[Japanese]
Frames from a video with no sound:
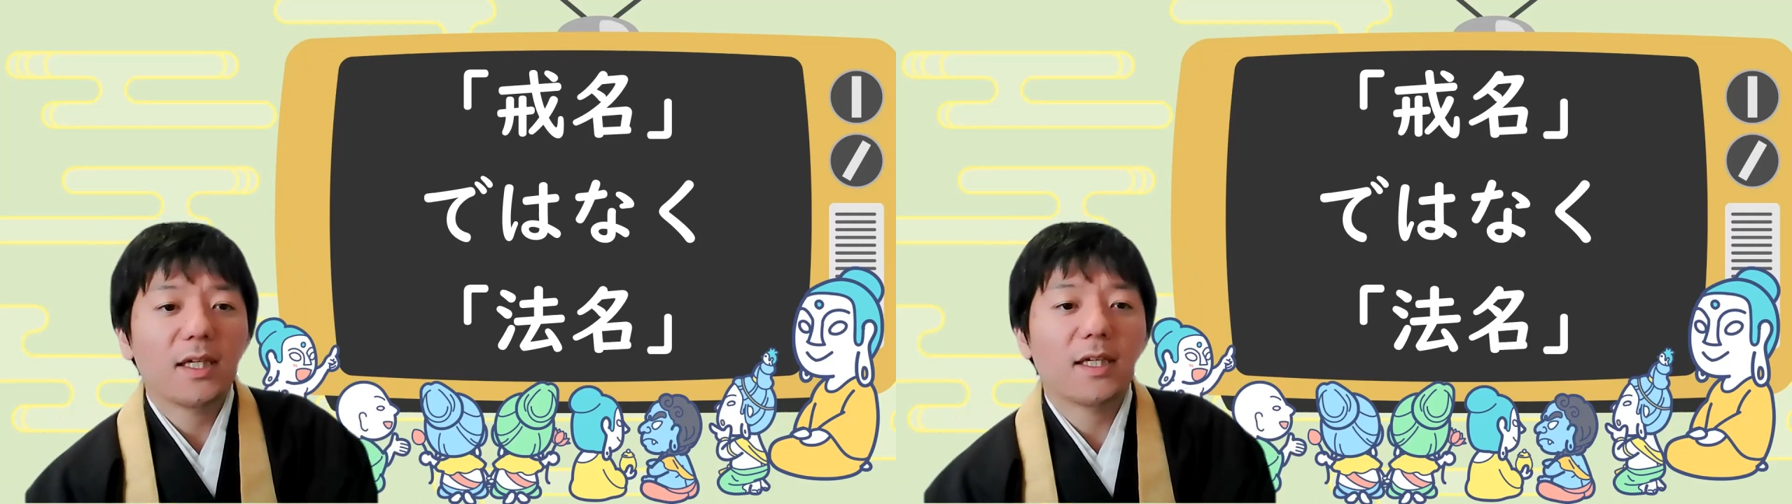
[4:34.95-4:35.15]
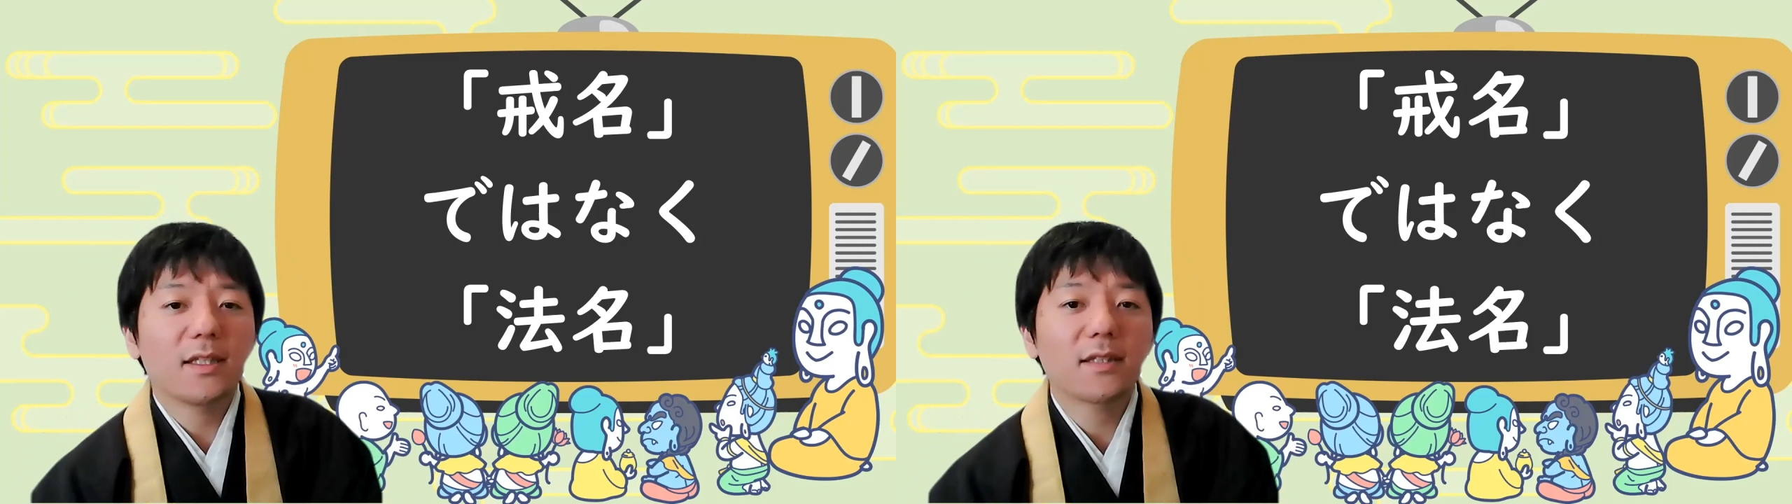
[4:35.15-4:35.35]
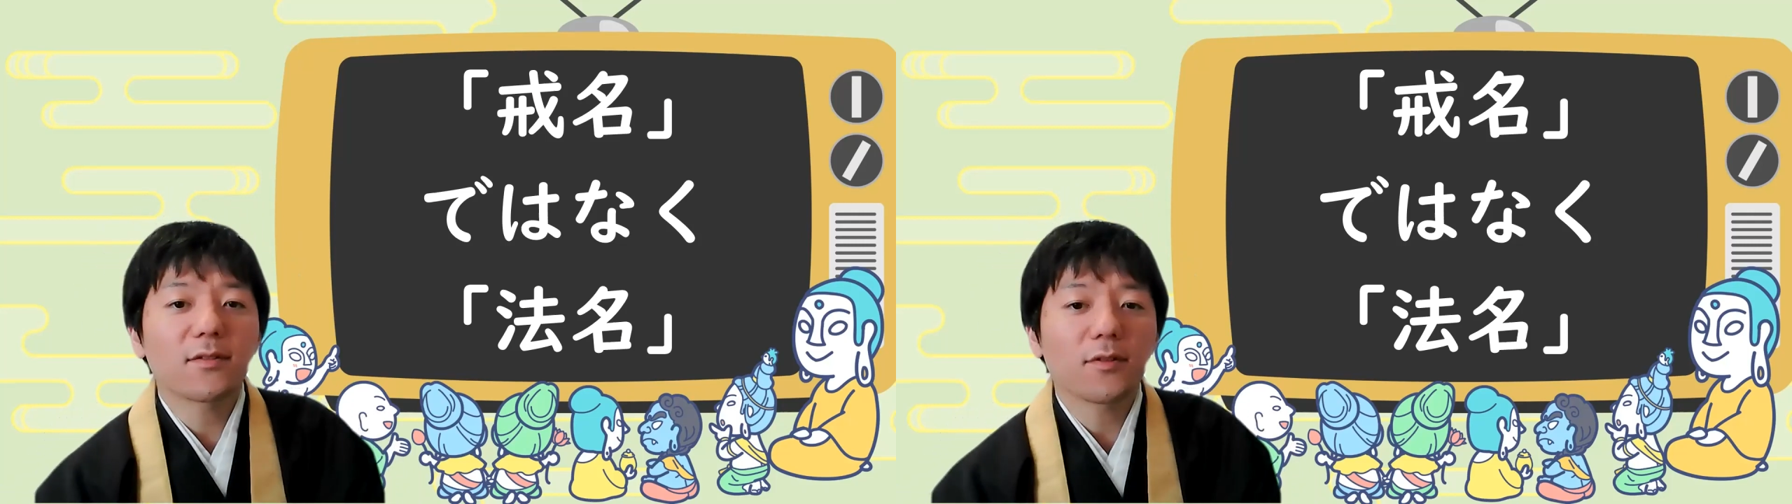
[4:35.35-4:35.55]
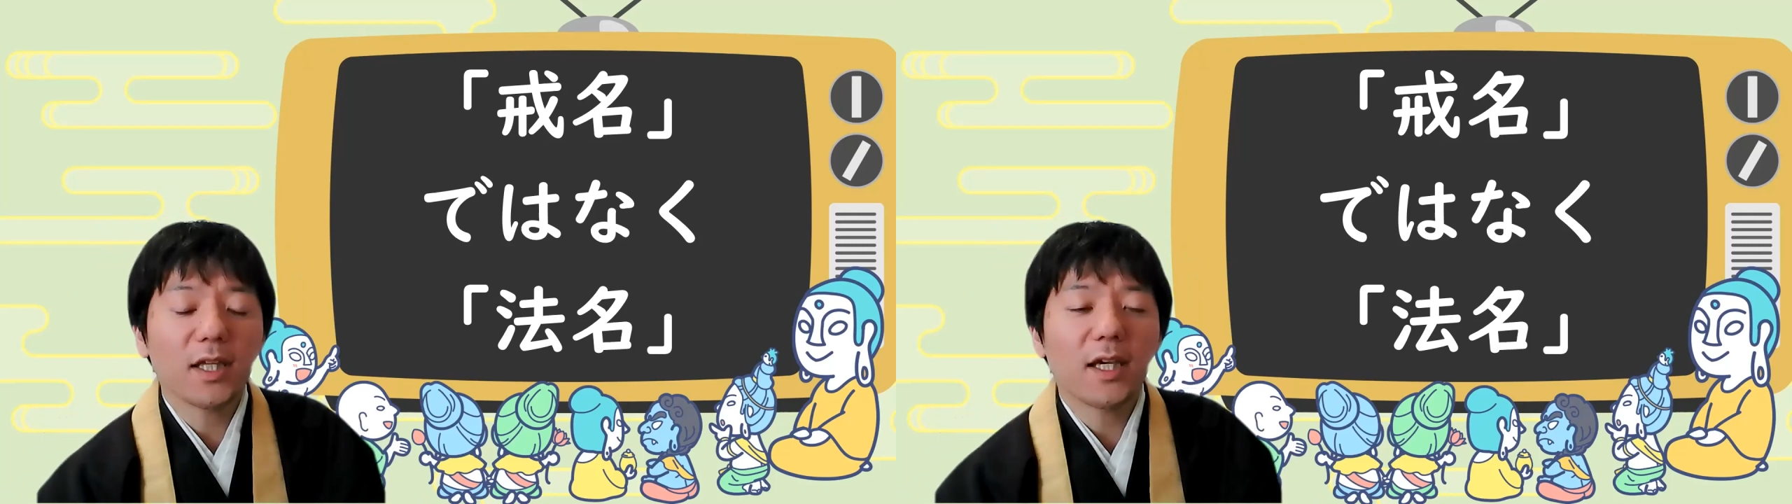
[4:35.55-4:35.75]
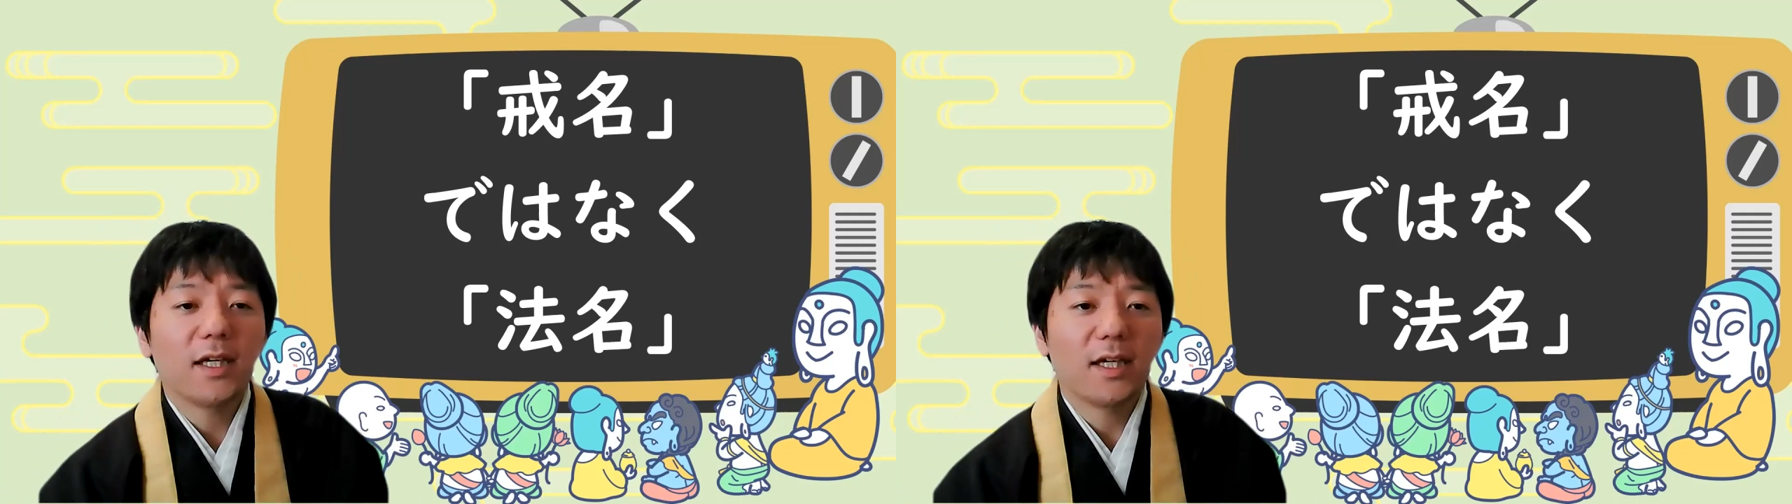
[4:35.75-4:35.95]
えー、ですの
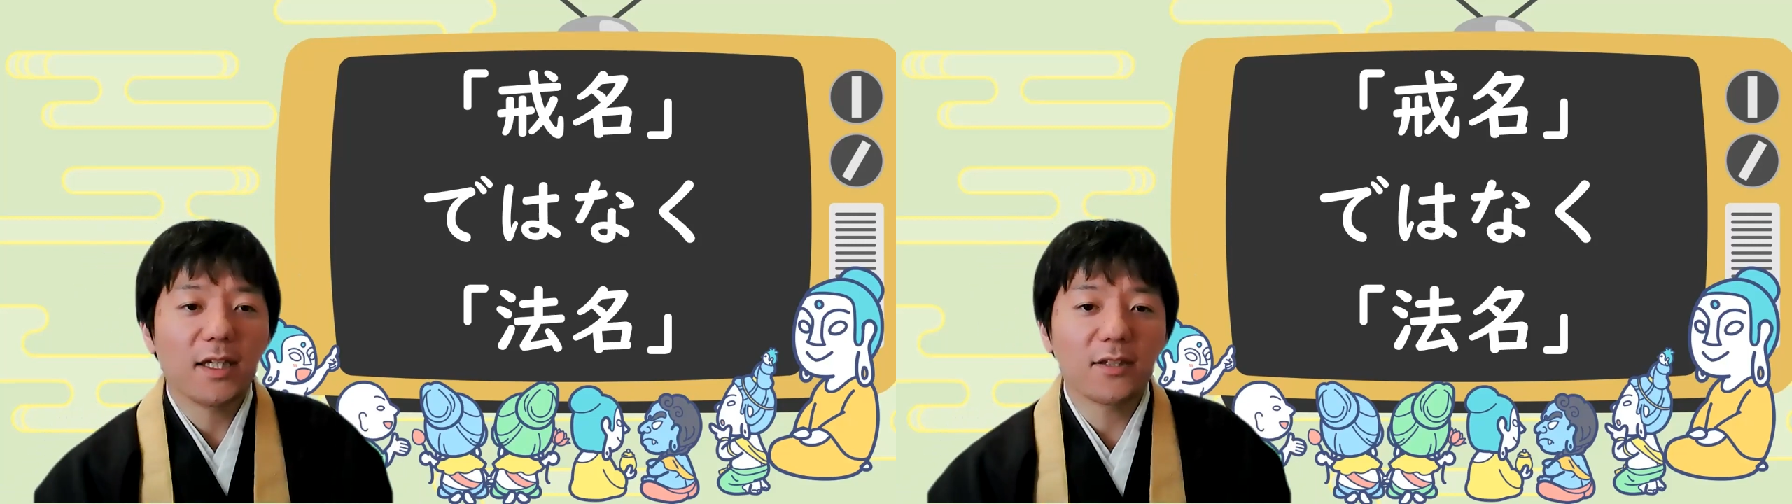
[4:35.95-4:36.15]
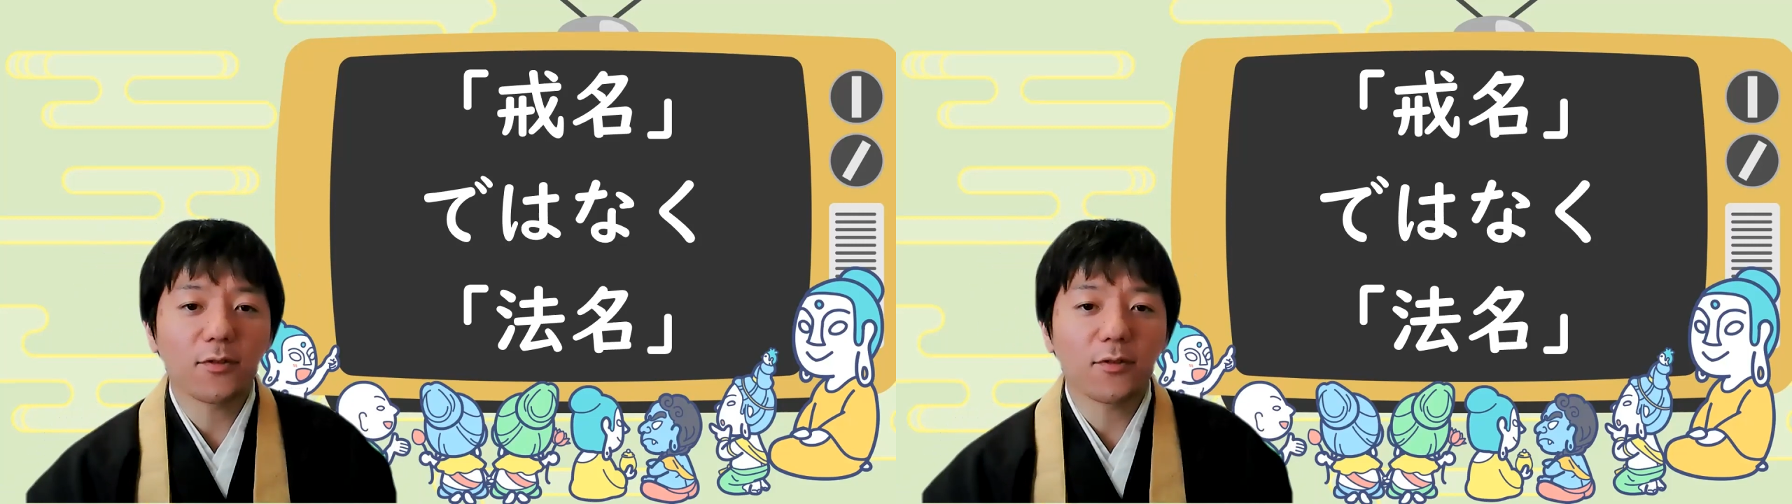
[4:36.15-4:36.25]
で、えー、